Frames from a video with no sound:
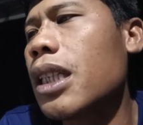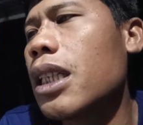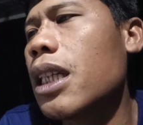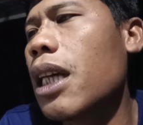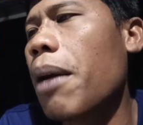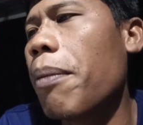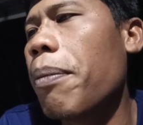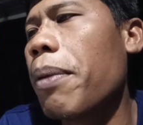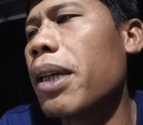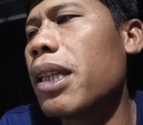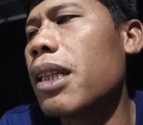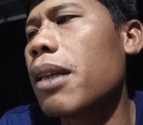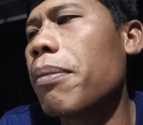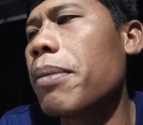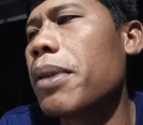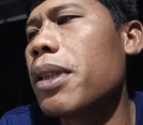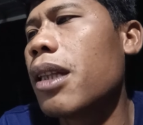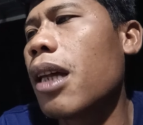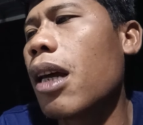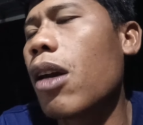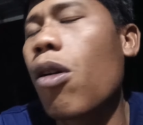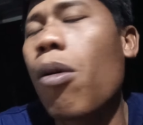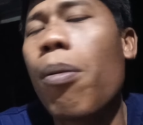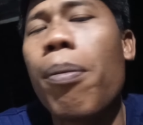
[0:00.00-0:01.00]
Diablak tapi
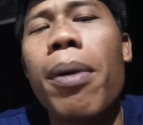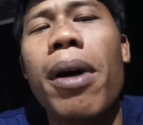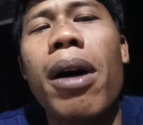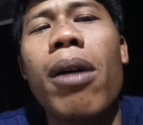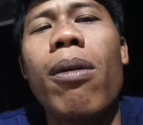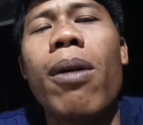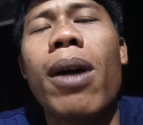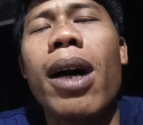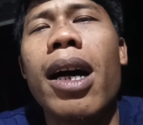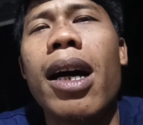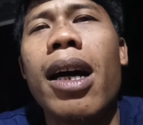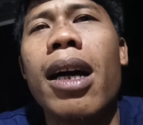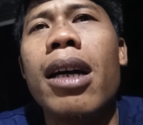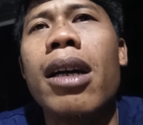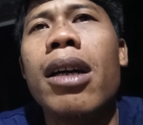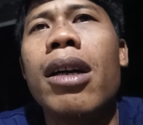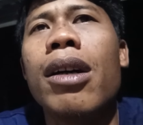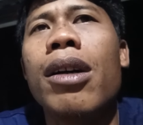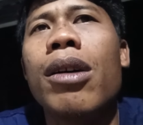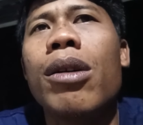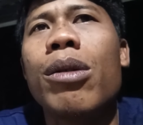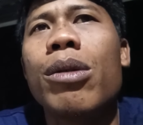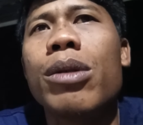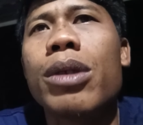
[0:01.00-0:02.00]
taruh bawah.
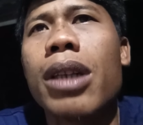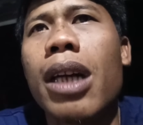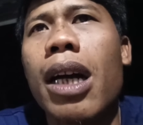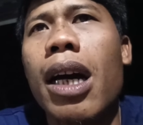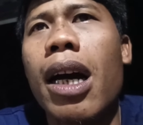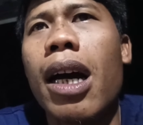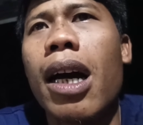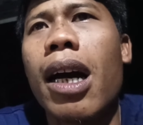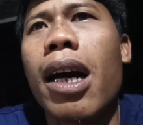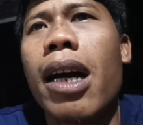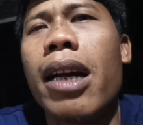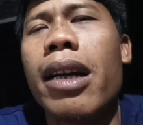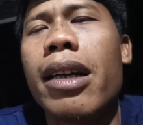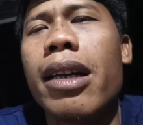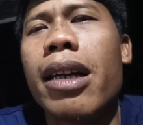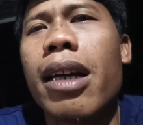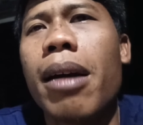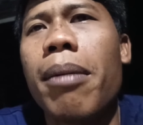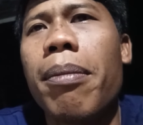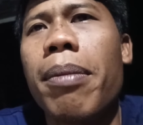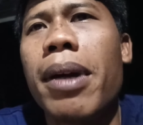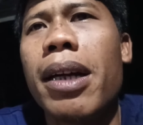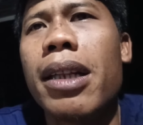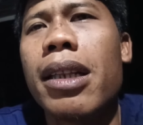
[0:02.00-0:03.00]
Usahakan
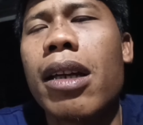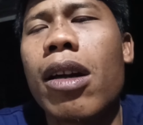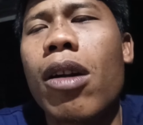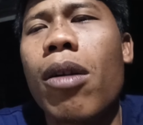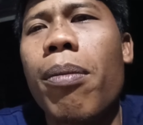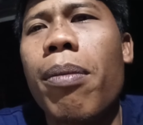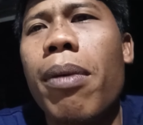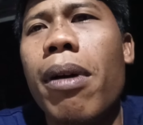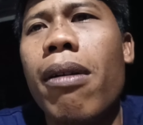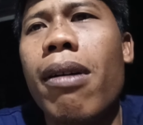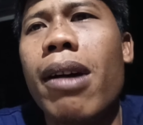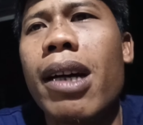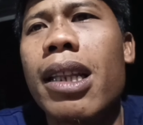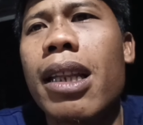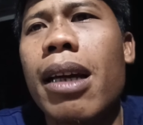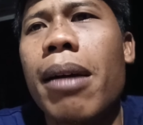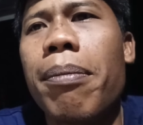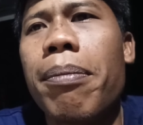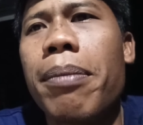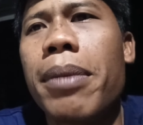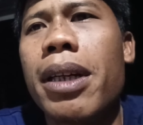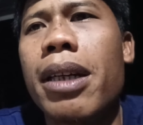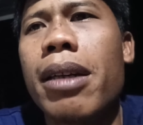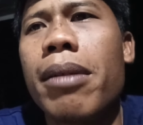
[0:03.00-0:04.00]
diablak taruh bawah
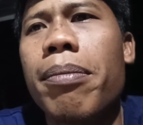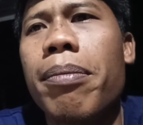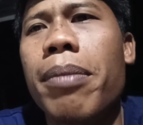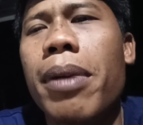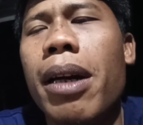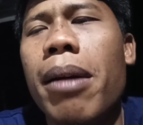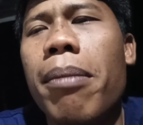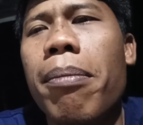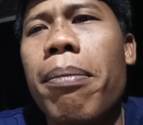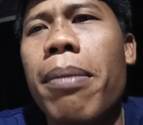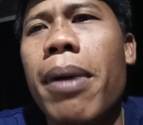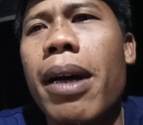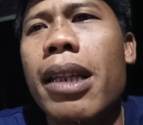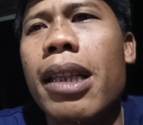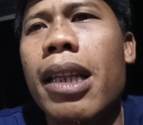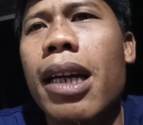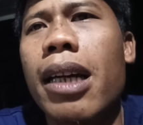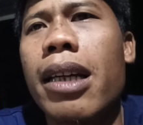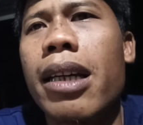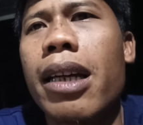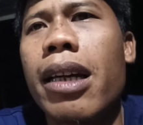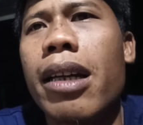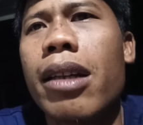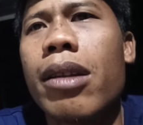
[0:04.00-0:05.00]
tapi
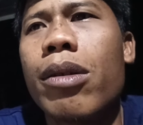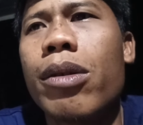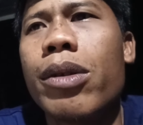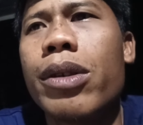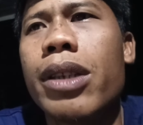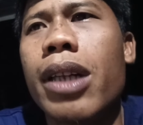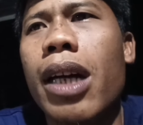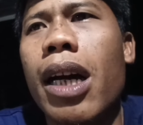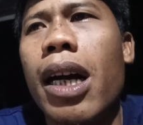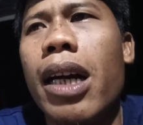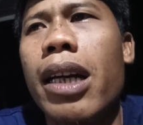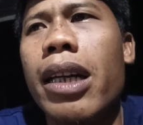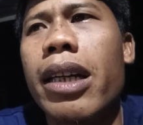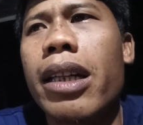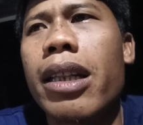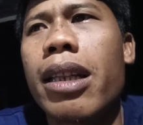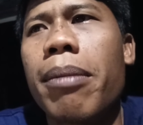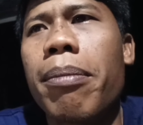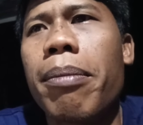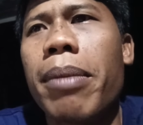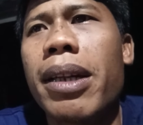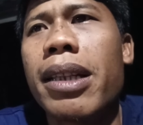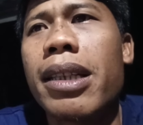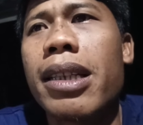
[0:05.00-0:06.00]
penempatannya itu jangan di
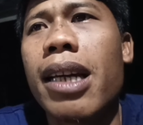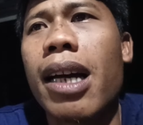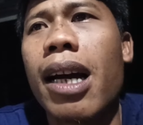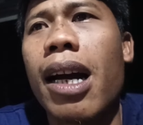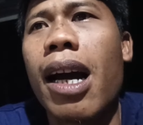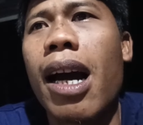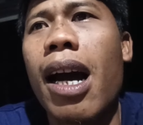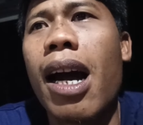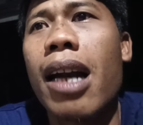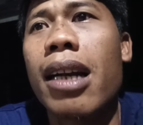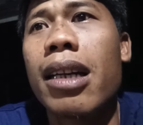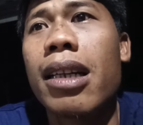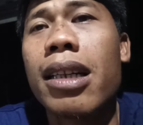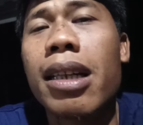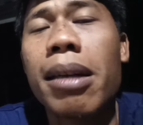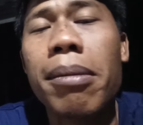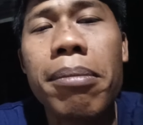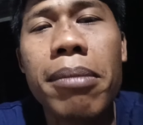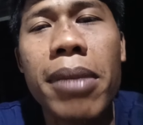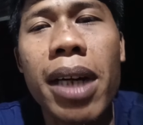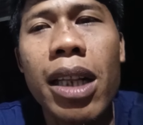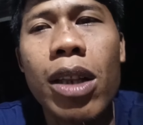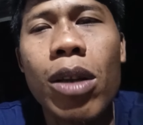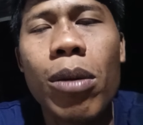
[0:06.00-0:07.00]
tempat yang
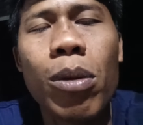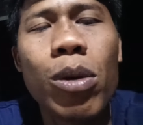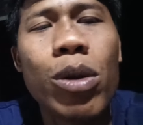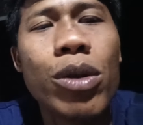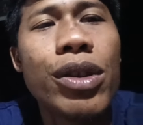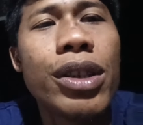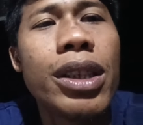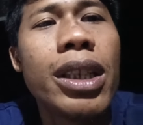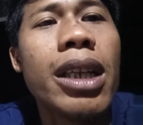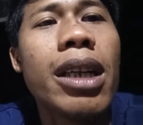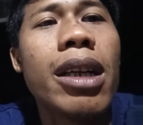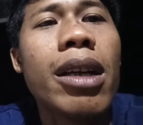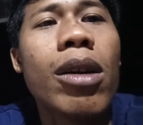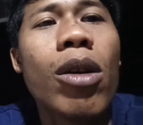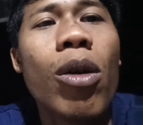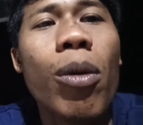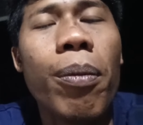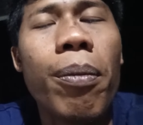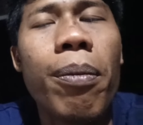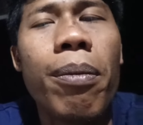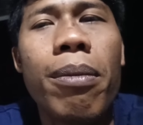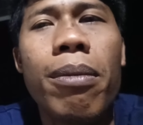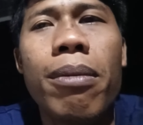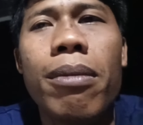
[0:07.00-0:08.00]
adem ataupun
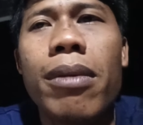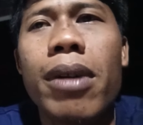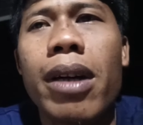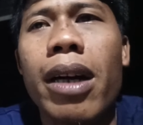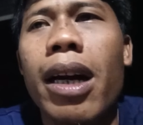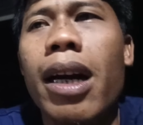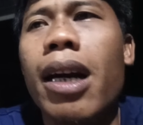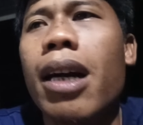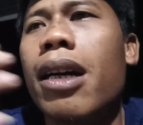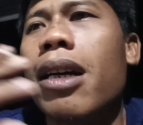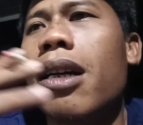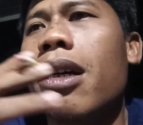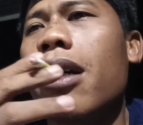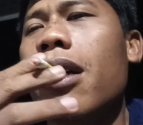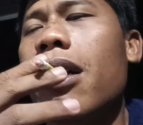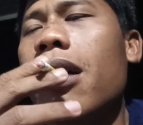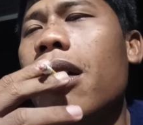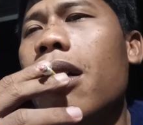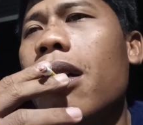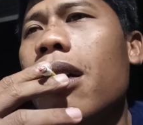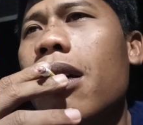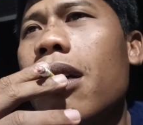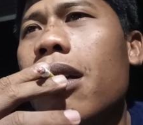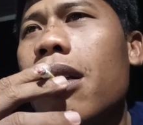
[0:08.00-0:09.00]
singkup ya.
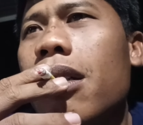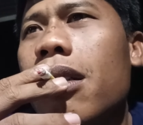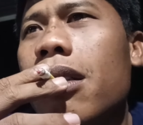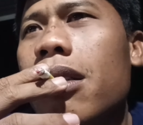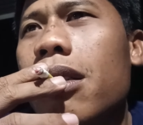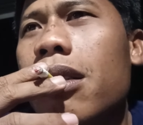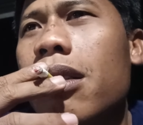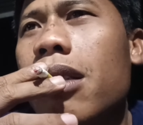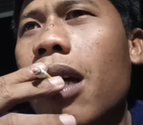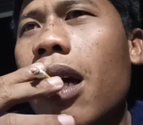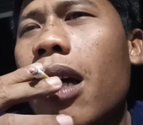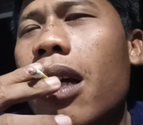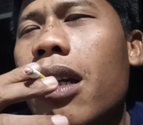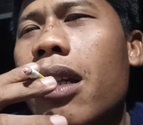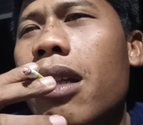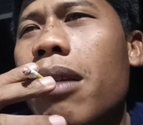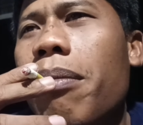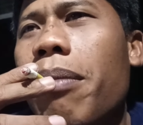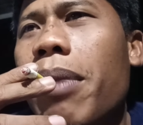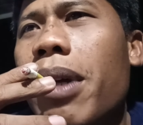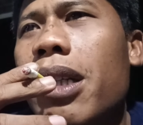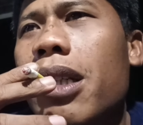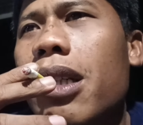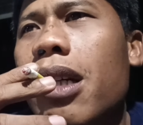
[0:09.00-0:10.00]
Cari
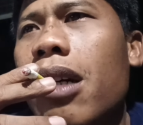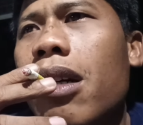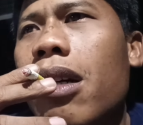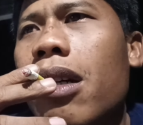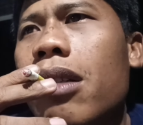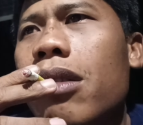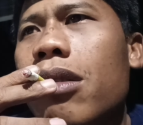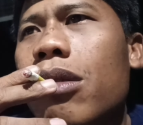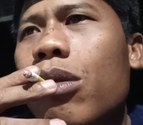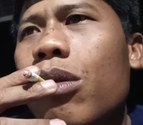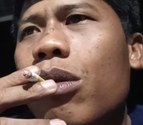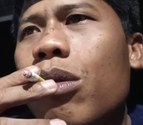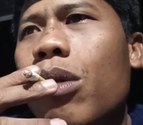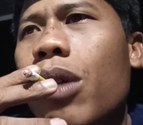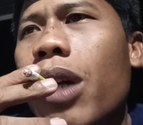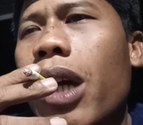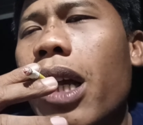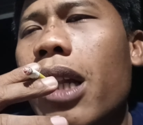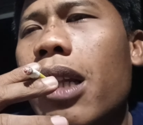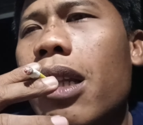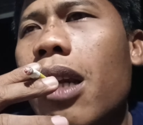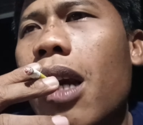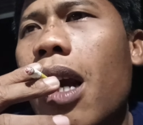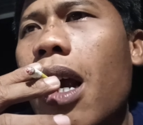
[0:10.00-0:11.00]
tempat yang suhu
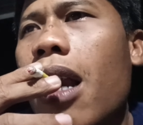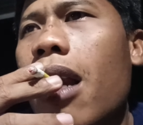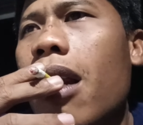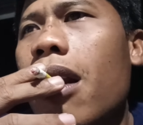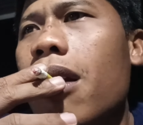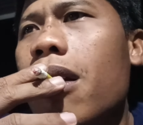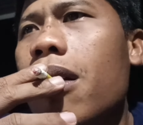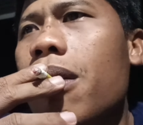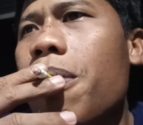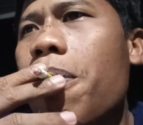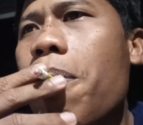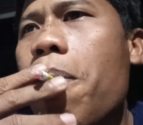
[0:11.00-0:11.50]
netral.